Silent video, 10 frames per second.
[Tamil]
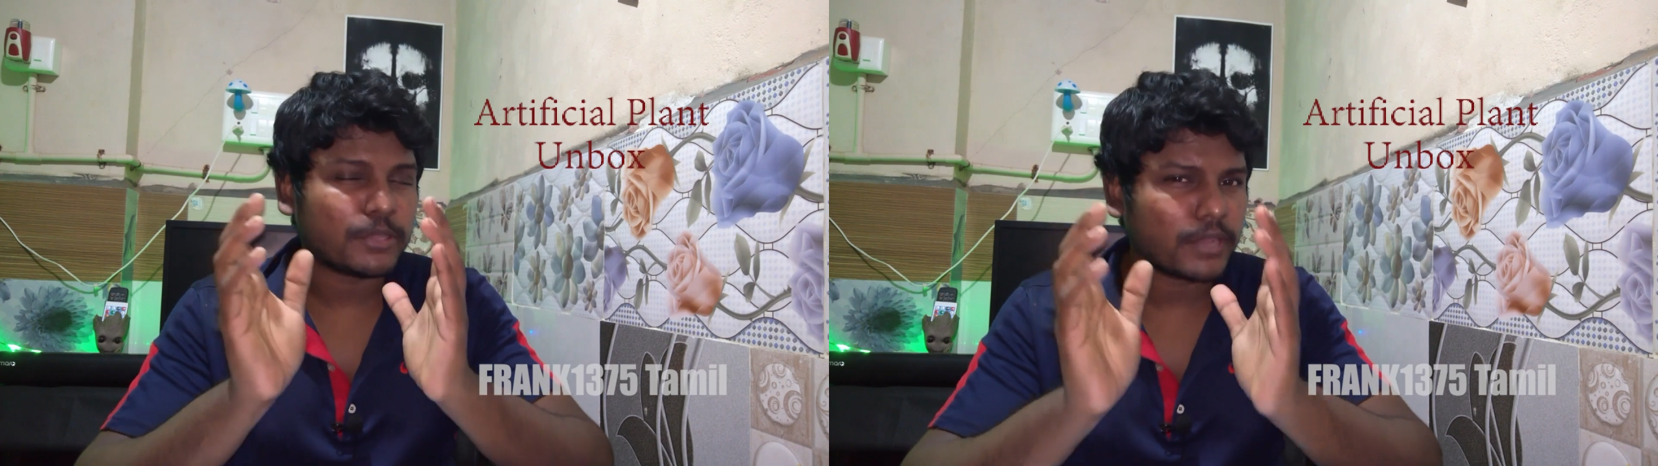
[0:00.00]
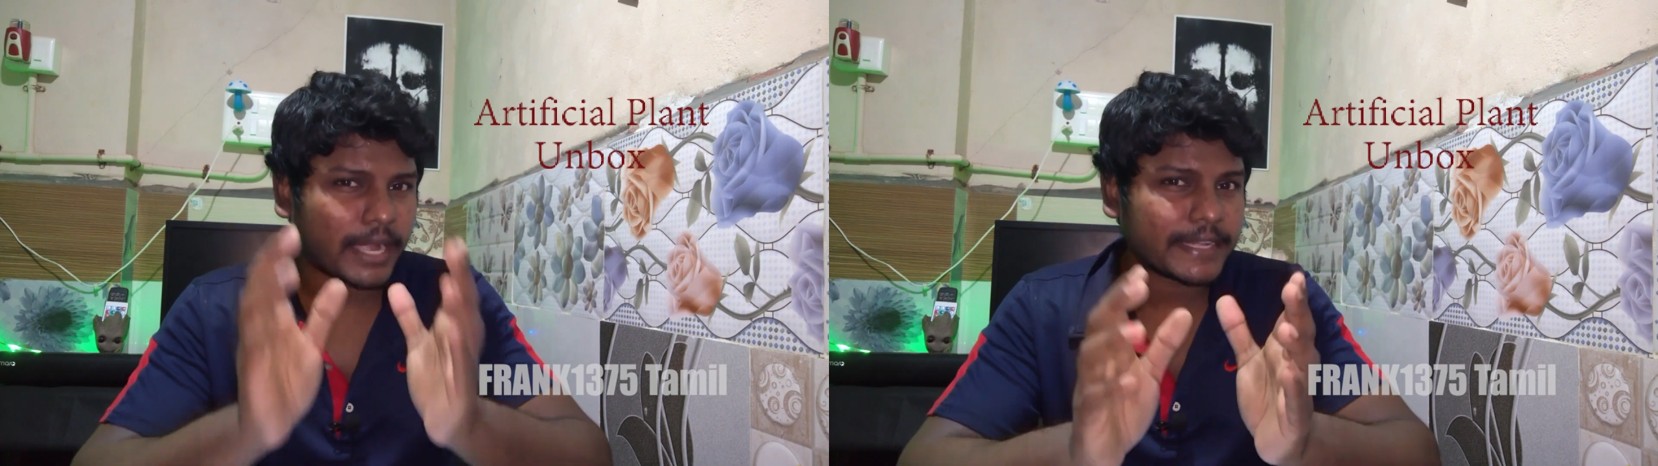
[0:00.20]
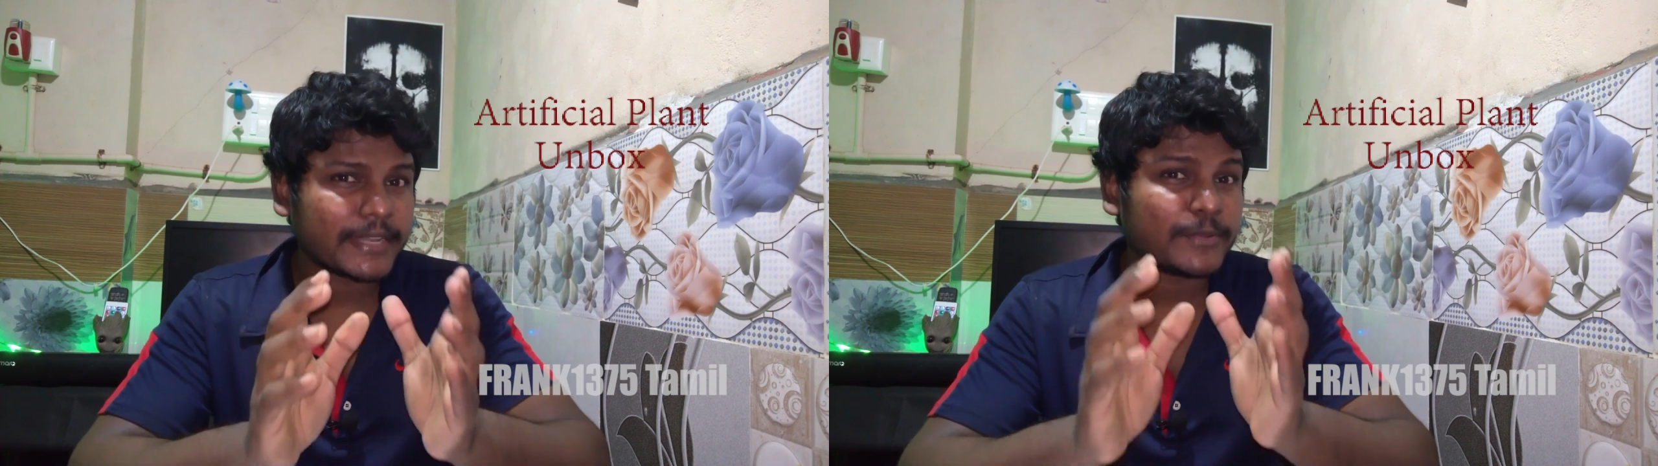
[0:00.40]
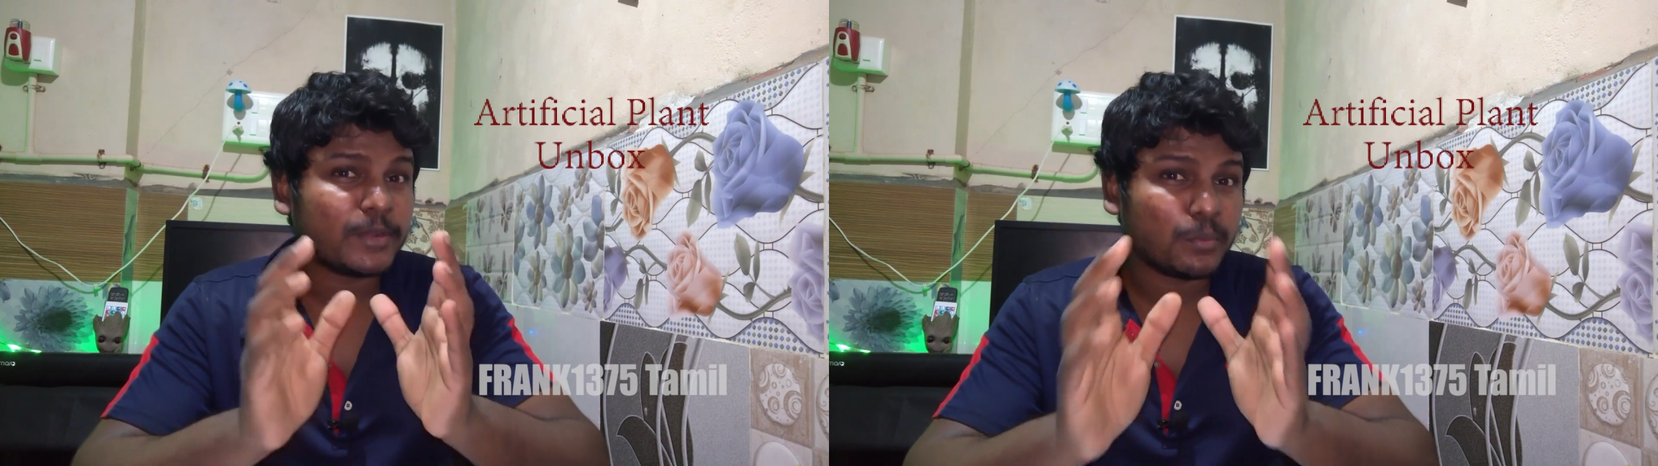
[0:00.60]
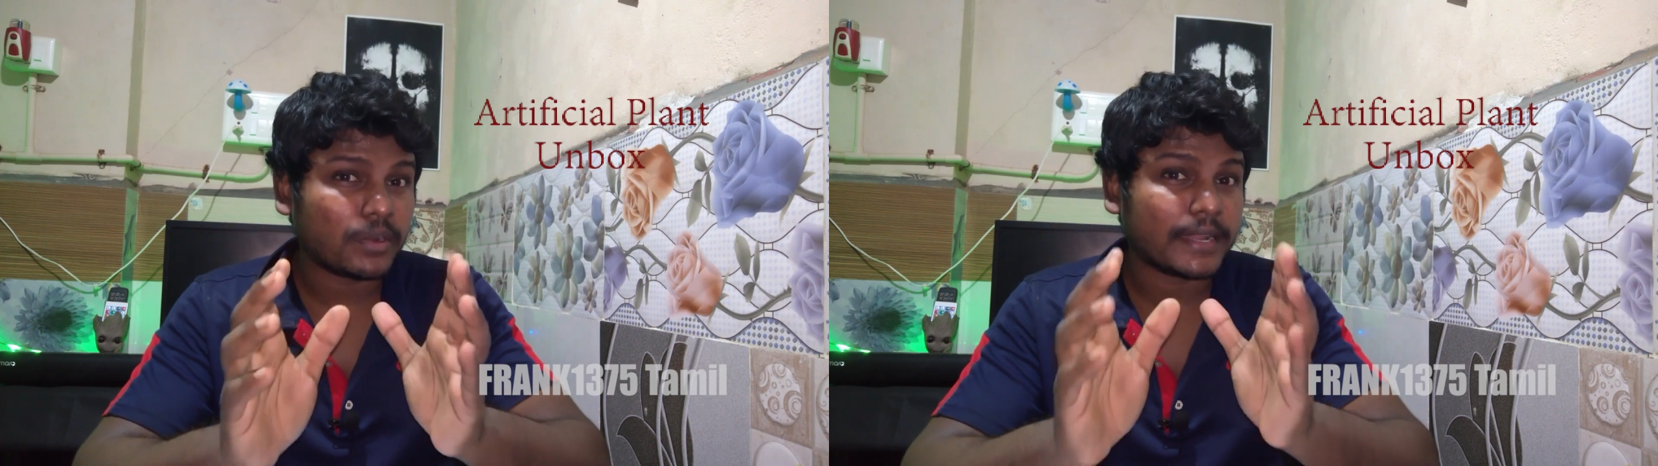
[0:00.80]
ஒரு அட்ராக்டிவான
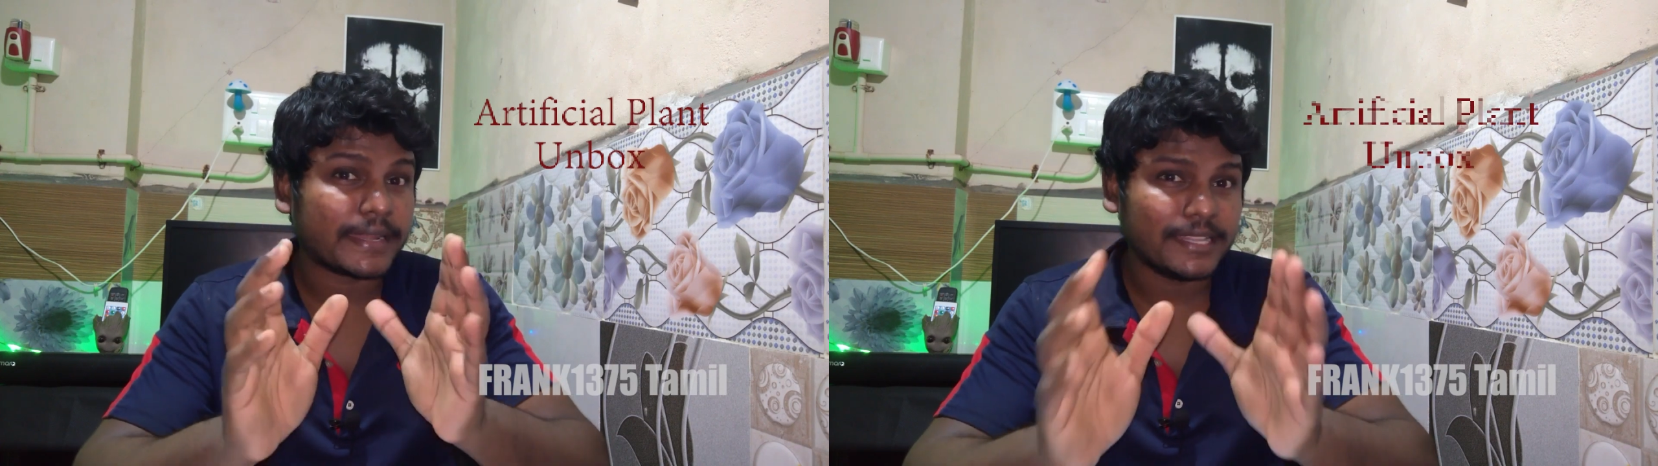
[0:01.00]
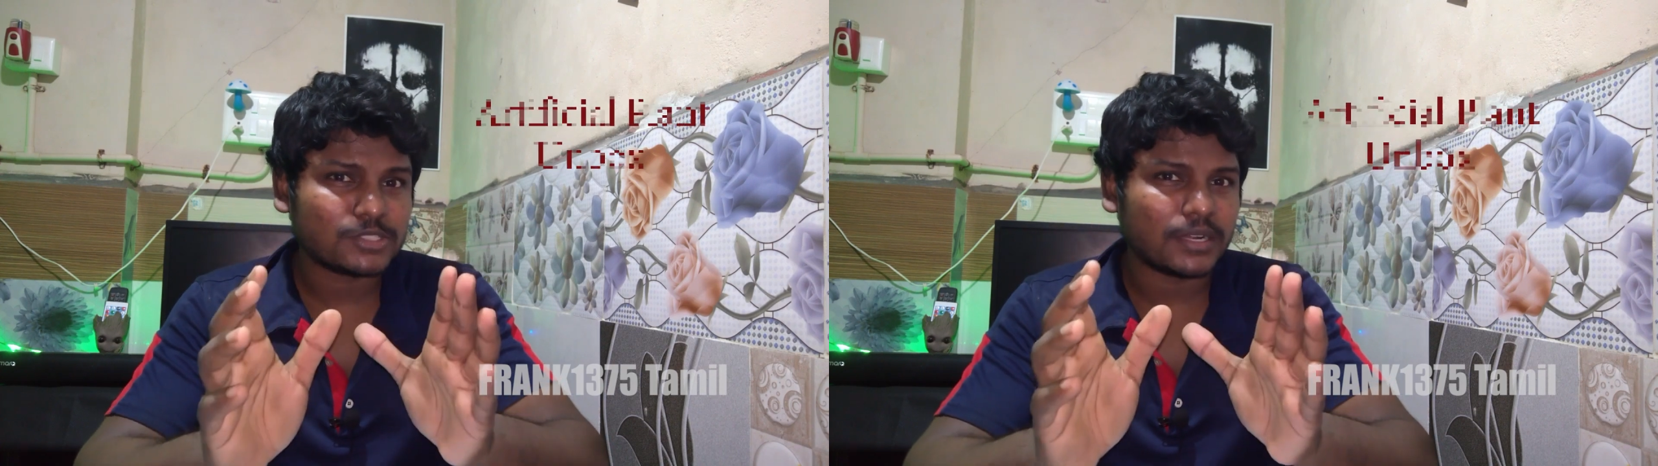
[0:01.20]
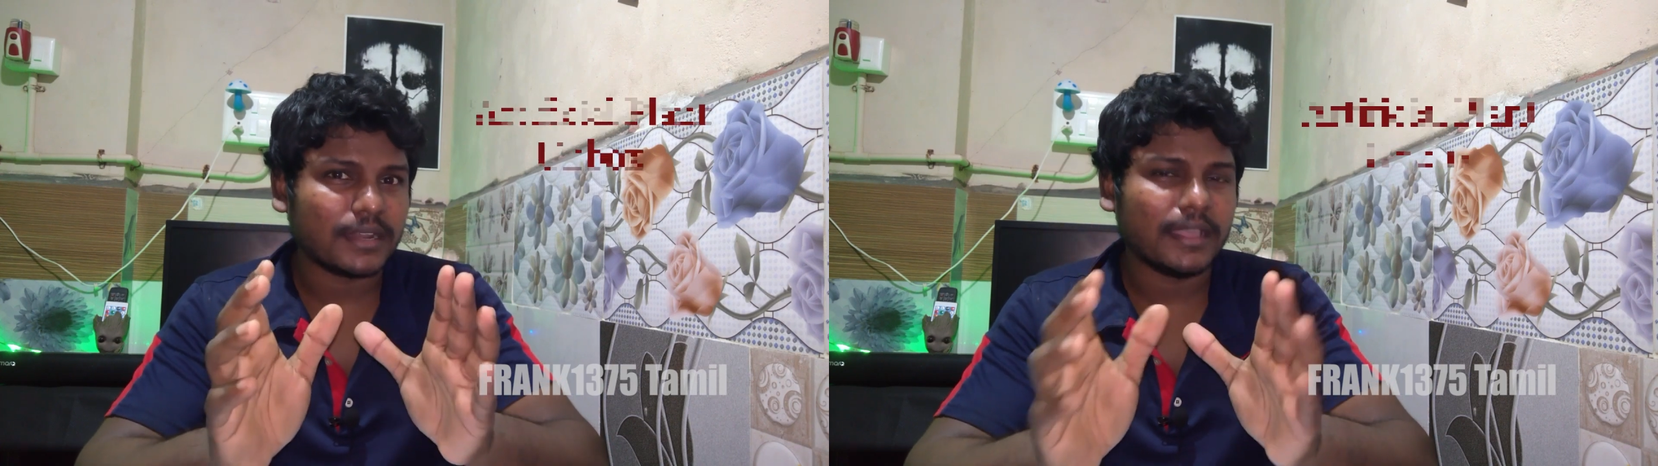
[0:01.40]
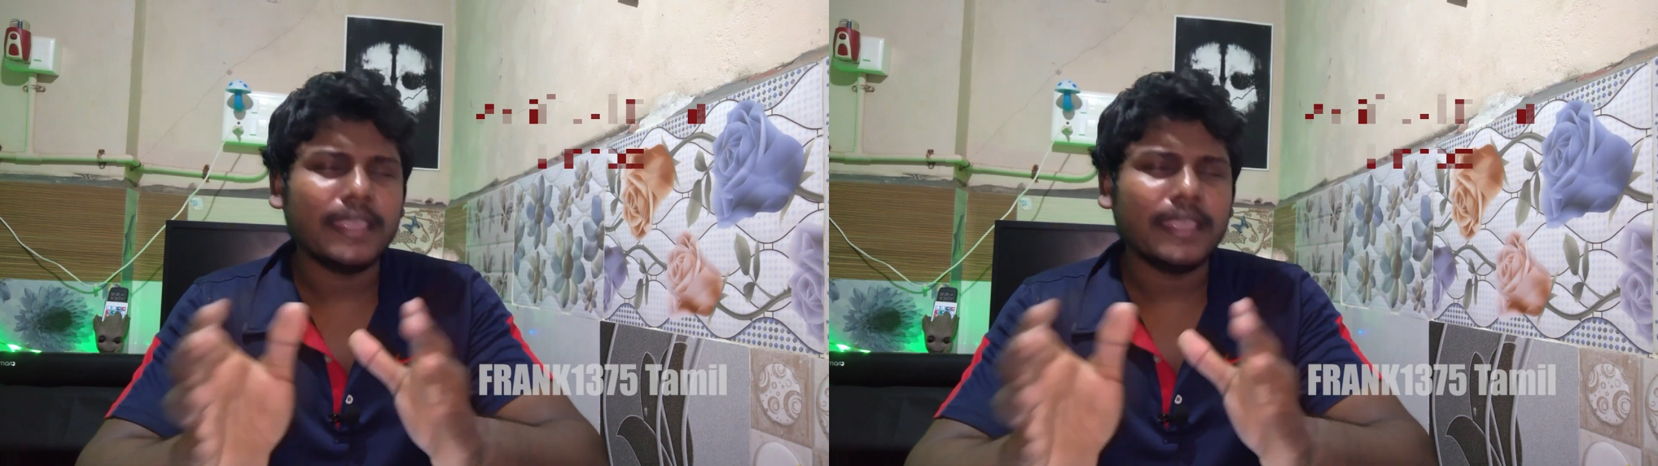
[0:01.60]
ப்ராடக்ட்னே சொல்லலாம்